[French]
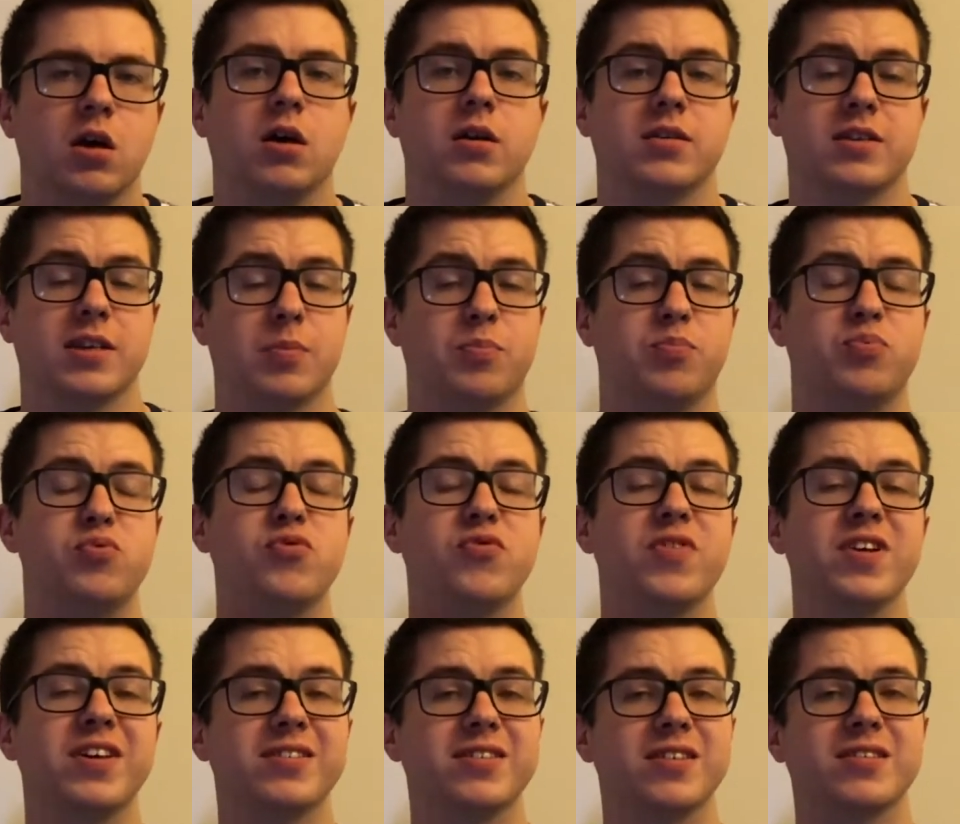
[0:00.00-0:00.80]
ça
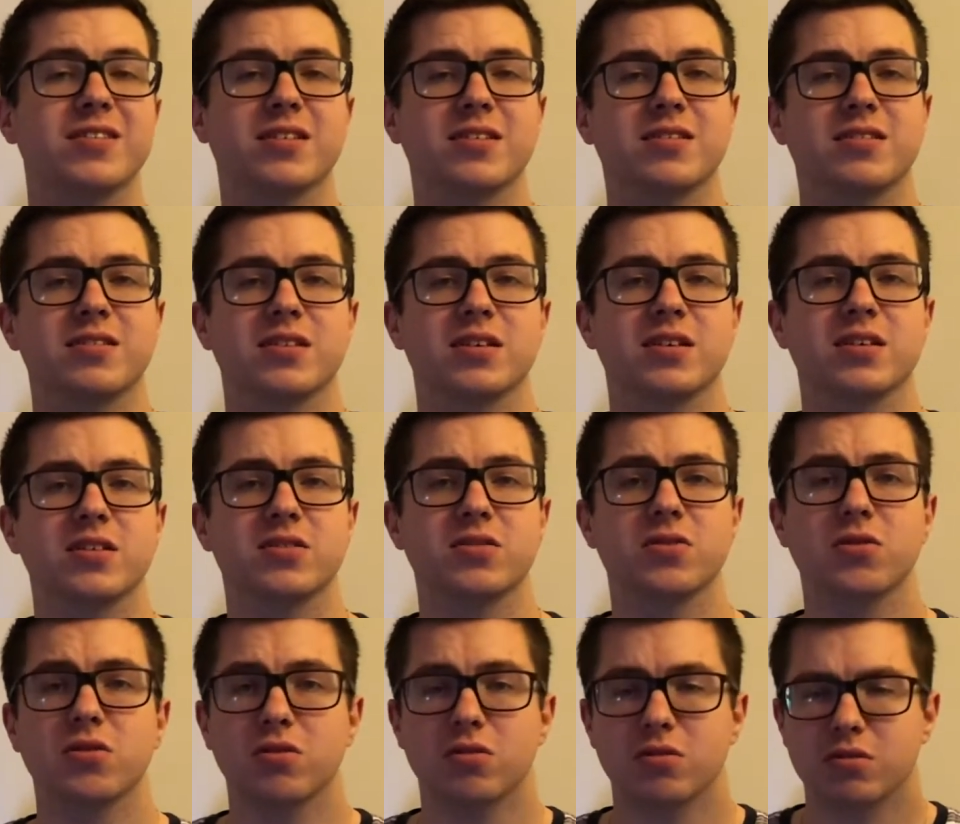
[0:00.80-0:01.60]
pouvait être
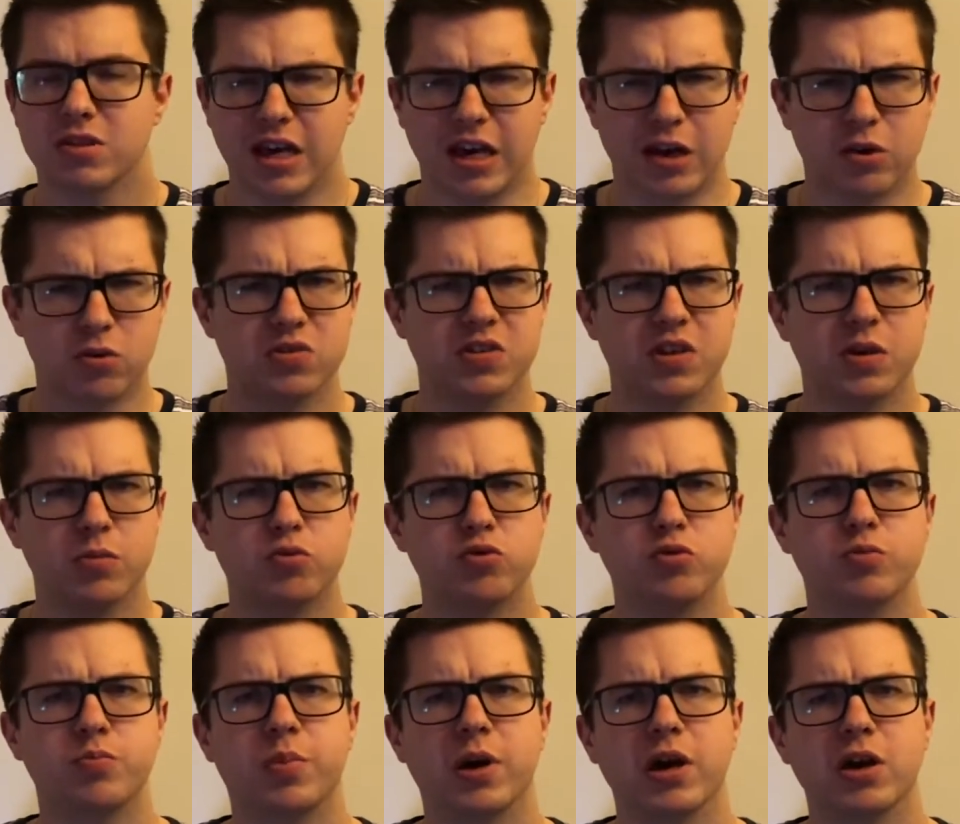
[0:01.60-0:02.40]
intéressant. Il y a
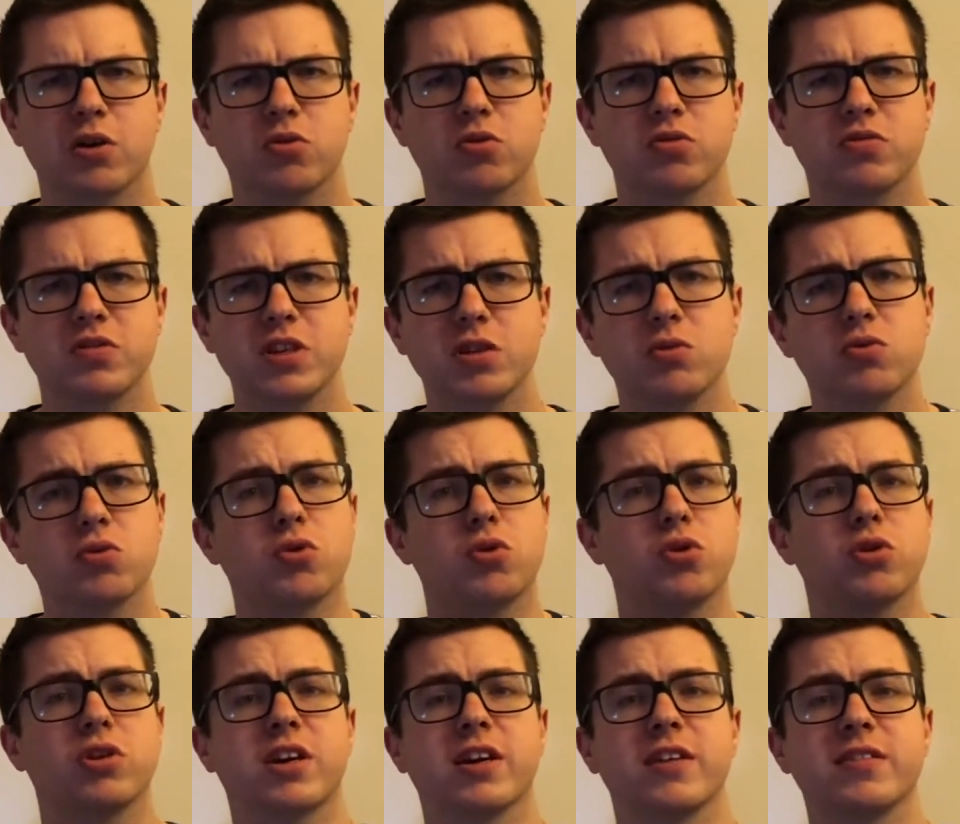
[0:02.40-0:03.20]
Rosamund Pike aussi, donc
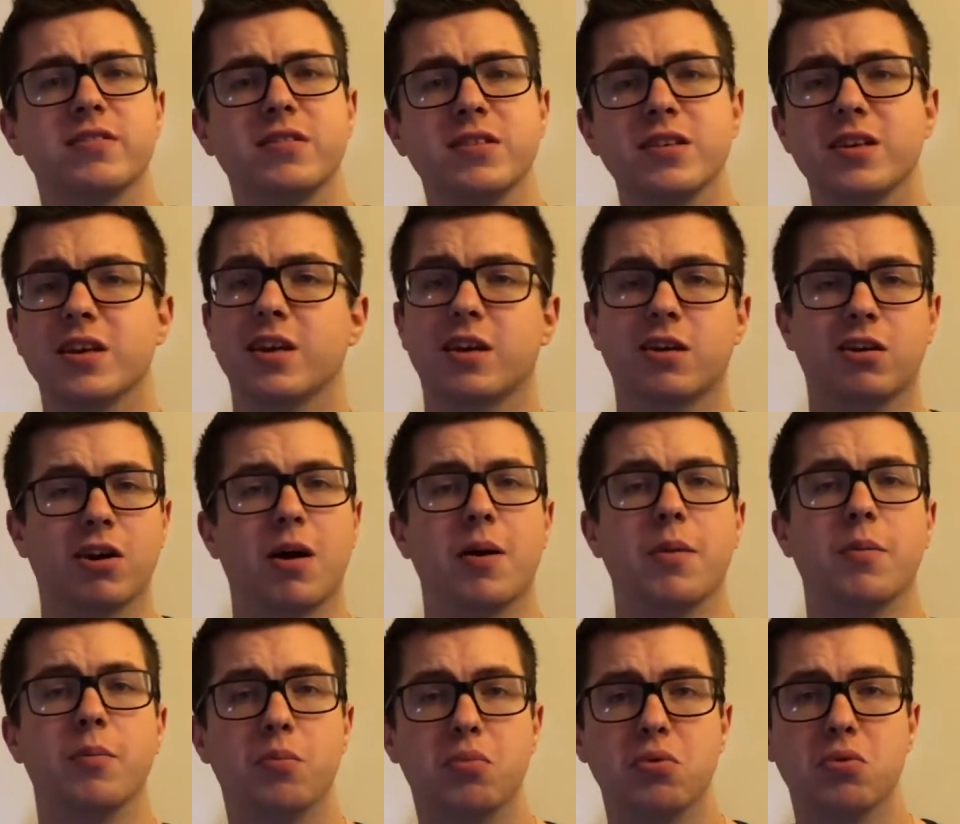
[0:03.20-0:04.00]
le casting est quand
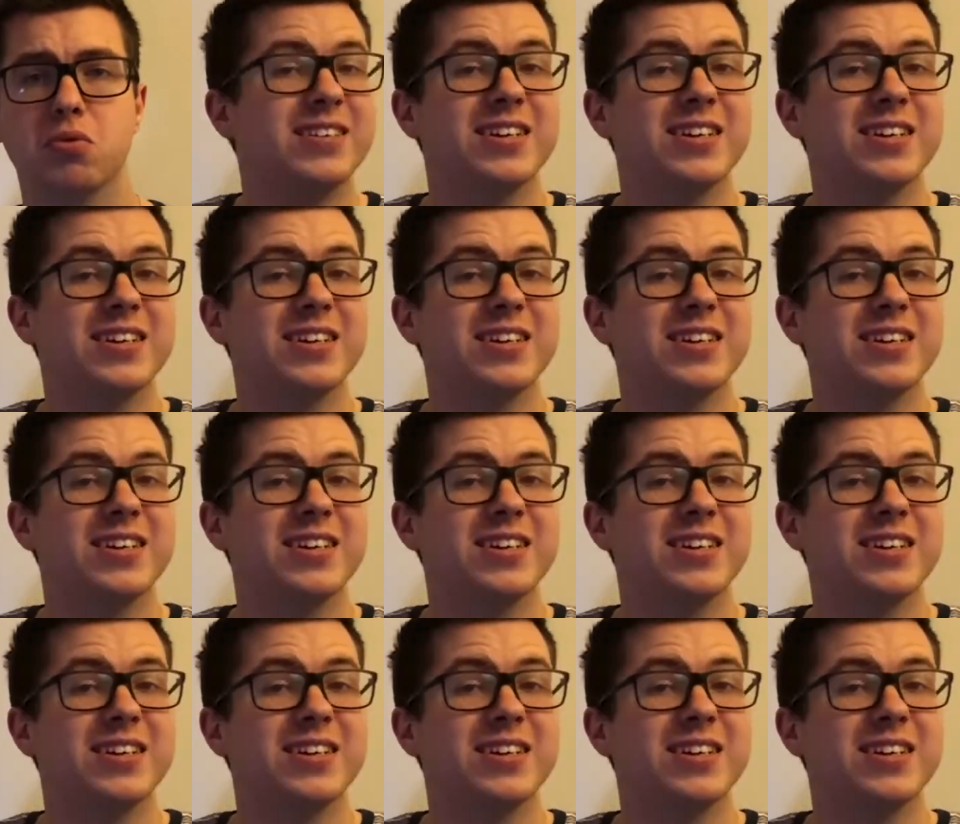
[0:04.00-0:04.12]
même bon.